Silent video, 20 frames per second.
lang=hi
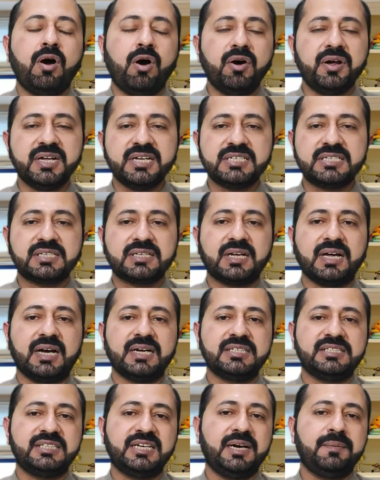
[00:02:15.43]
और
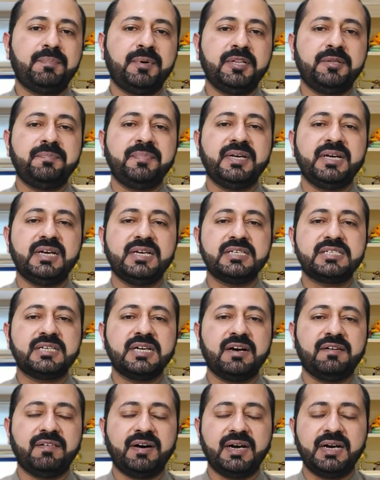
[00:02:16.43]
इसका शरबत भी इस
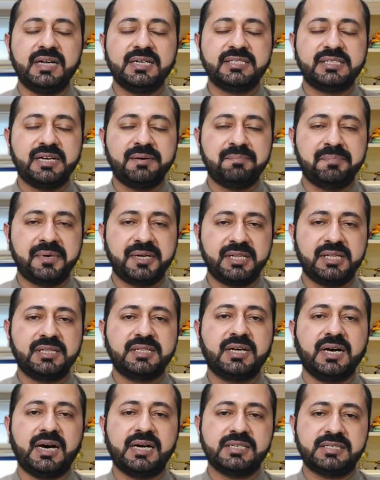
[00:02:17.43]
हवाले से
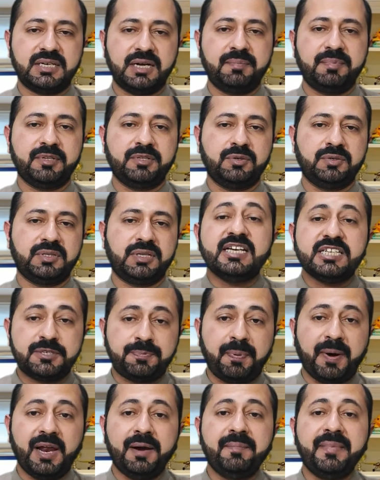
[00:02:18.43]
मददगार साबित हो इस
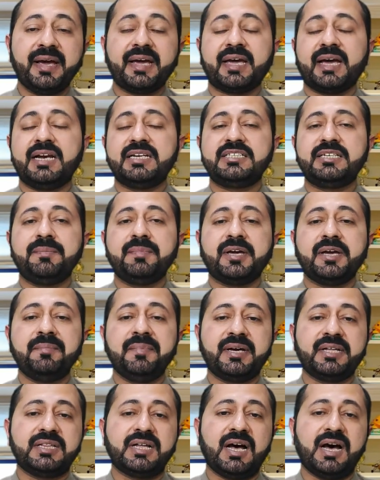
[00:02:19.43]
फल में कैल्शियम की
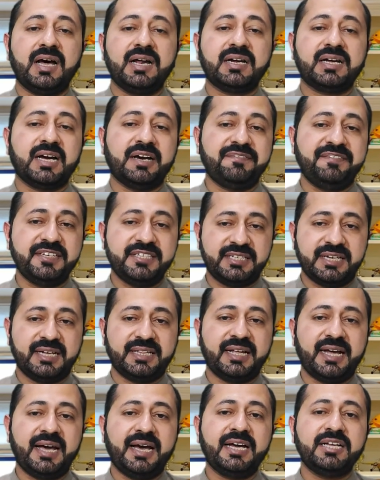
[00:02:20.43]
मकदार काफी
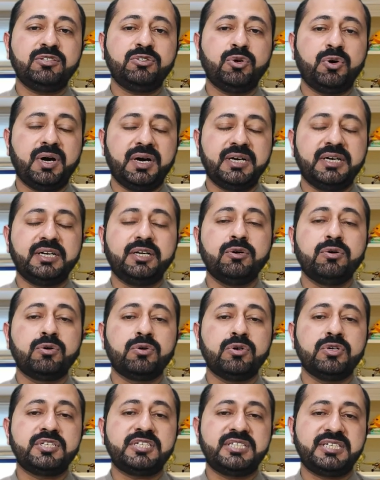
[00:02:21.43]
ज्यादा है जो हड्डियों
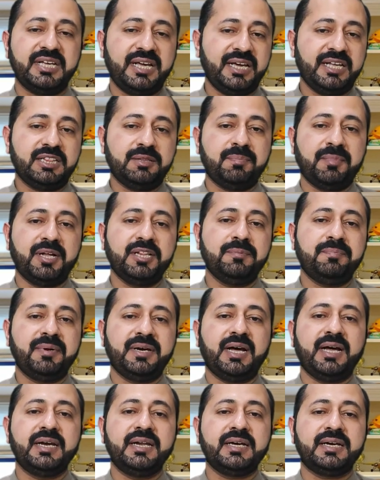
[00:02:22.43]
को सेहतमंद
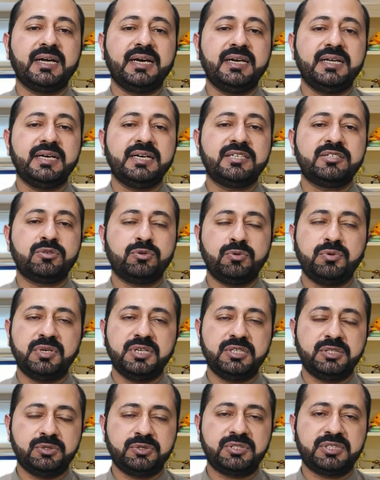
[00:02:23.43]
बनाने के लिए
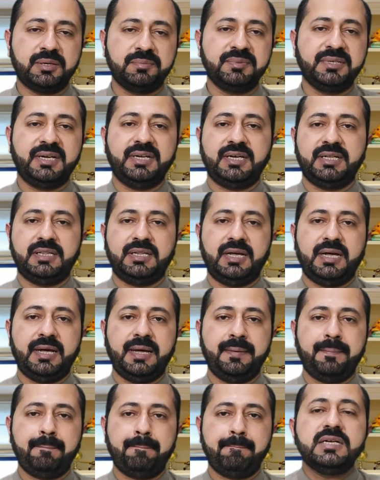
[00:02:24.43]
जरूरी जो समझा जाता
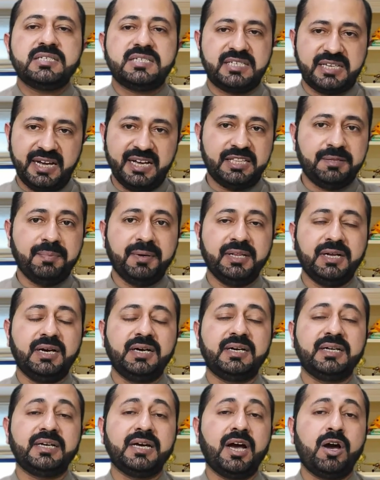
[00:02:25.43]
है सेहतमंद
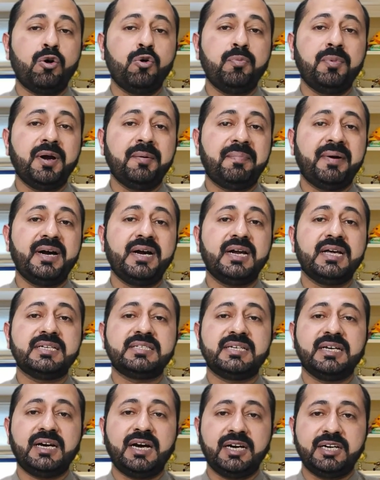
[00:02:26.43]
हड्डियां उम्र बढ़ने
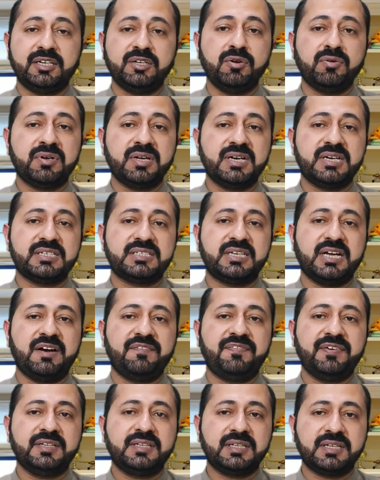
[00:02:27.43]
से हड्डियों की
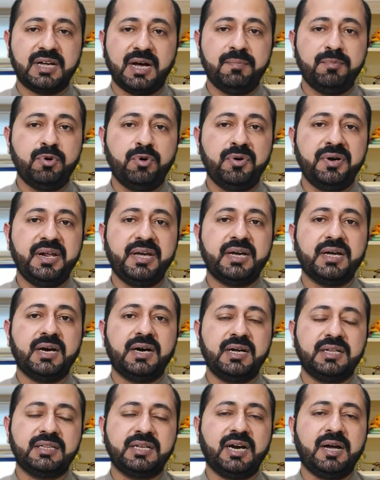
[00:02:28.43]
कसाफत कम होने का
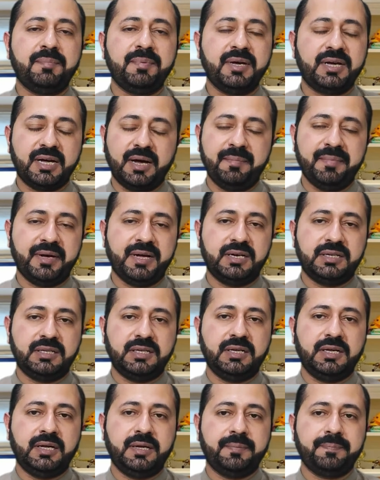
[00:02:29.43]
खतरा भी कम
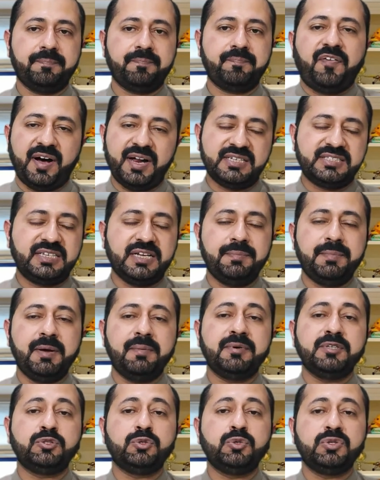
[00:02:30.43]
करती है फलसे में
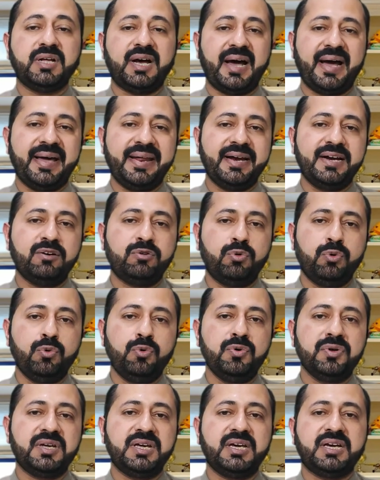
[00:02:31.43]
मौजूद आयरन
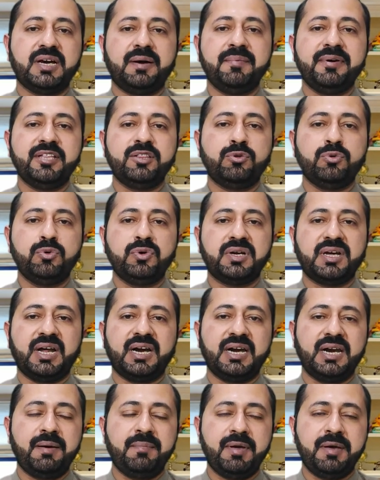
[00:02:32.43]
खून की कमी दूर
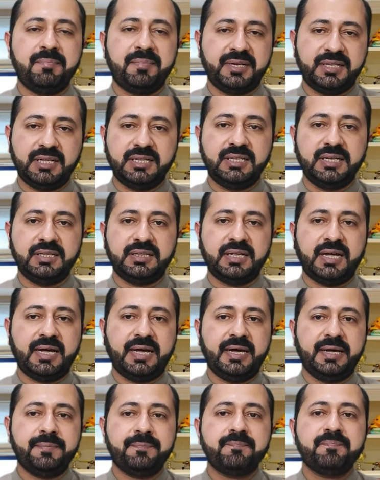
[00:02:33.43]
करने में मदद देता
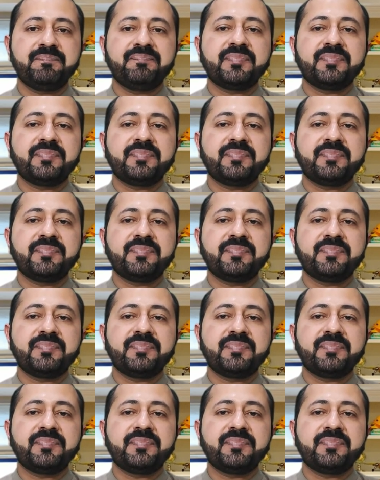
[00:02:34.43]
है